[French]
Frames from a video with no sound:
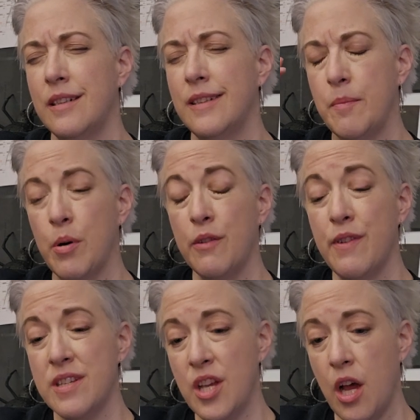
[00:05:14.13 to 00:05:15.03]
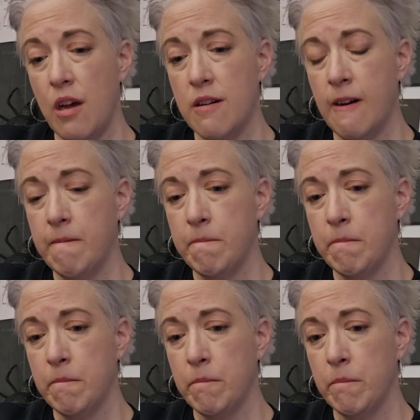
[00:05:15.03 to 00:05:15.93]
des professeurs
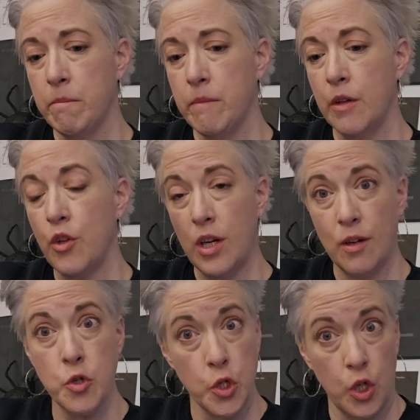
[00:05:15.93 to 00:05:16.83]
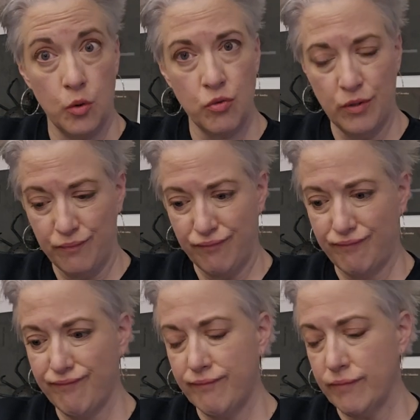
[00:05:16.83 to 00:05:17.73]
de langue seconde.
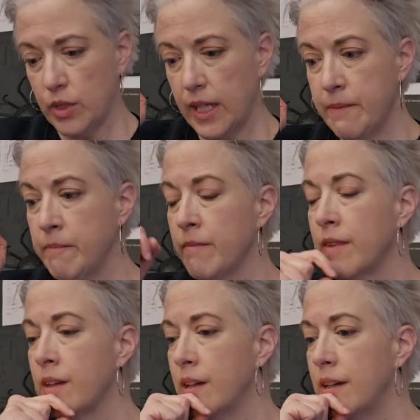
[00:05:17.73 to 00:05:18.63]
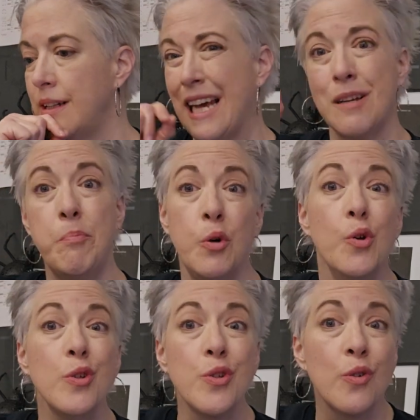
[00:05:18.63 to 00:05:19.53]
OK? L'AC,
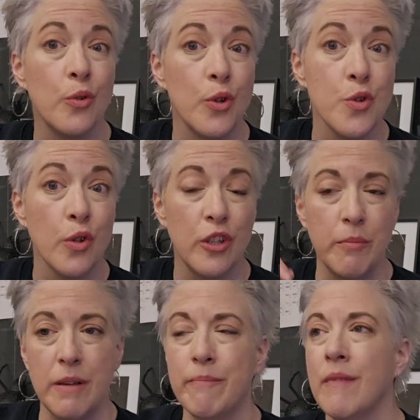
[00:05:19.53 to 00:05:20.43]
qu'on a surnommé.